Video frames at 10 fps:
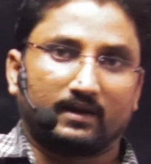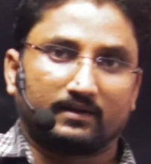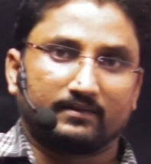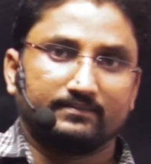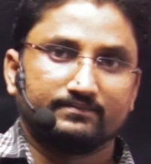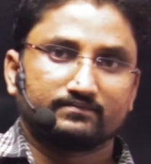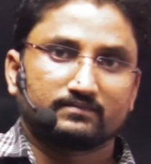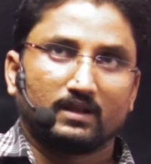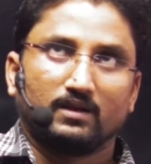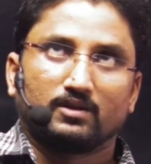हैं
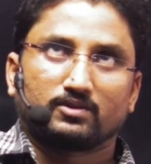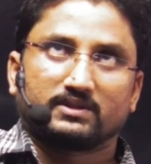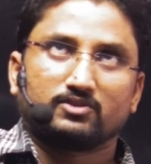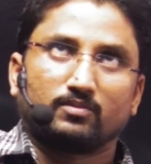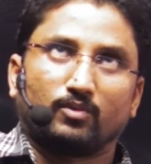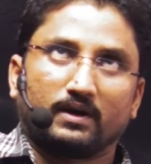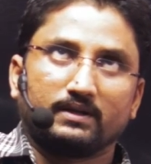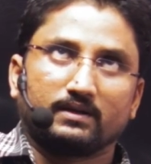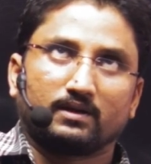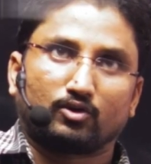तो ये जो बॉडी है
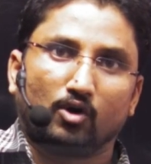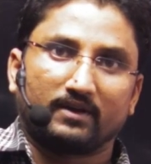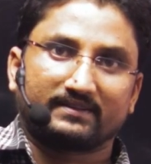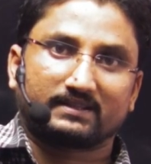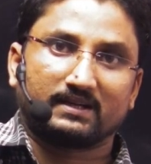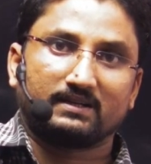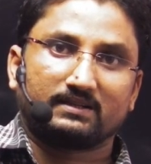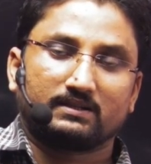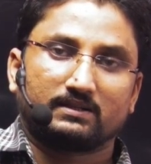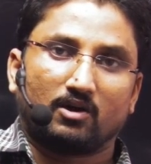ना कांस्टेंट
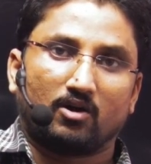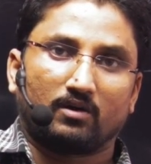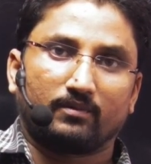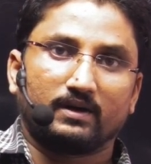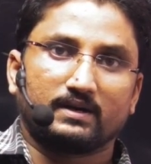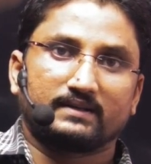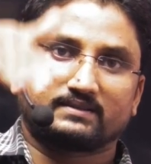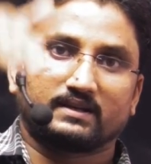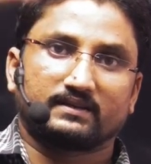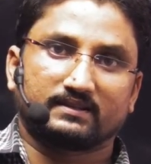डाउनवर्ड
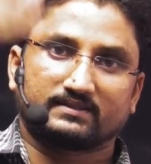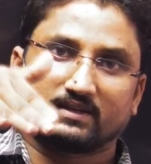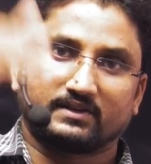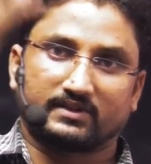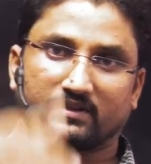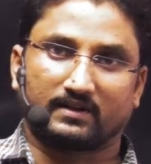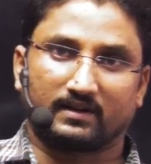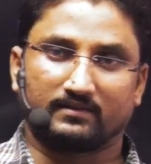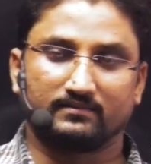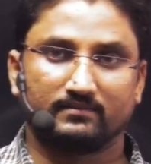एसलेशन से नीचे गिर रहा है
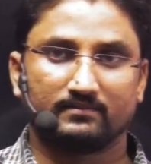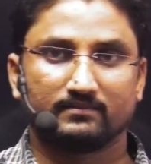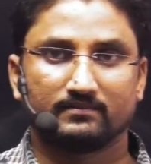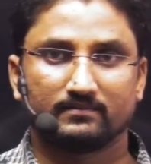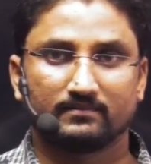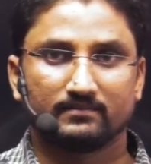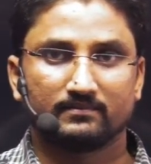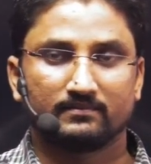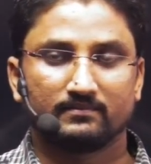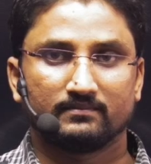
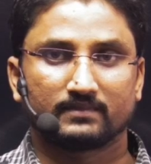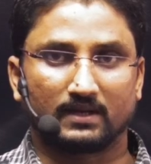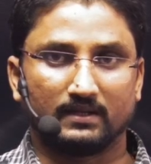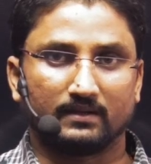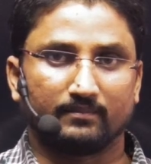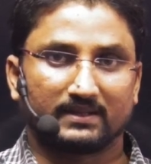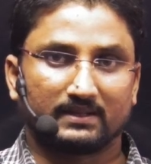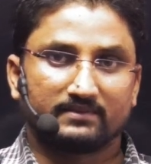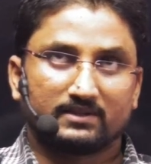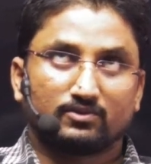क्लियर मतलब
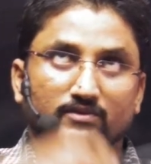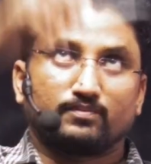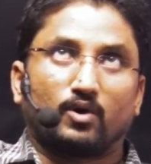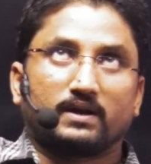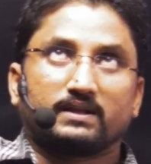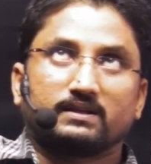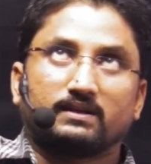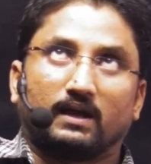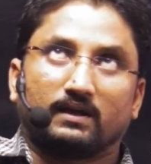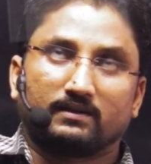ये जो बॉडी गिर
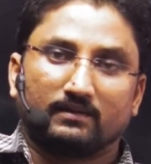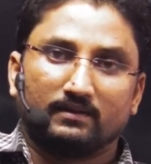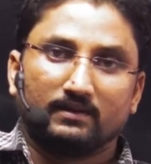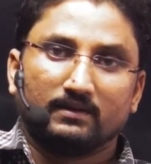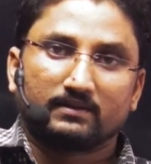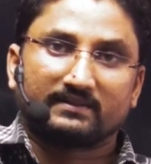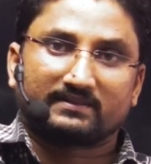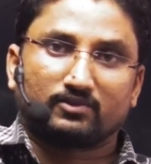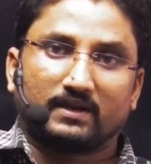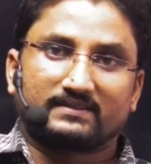रहा है ना इसका
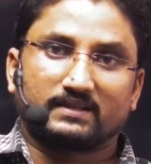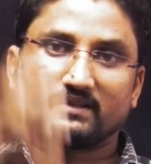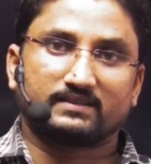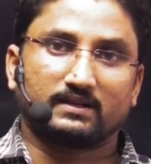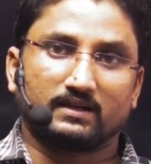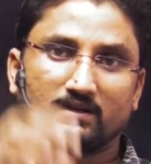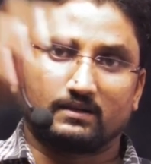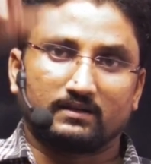जो एसलेशन है ना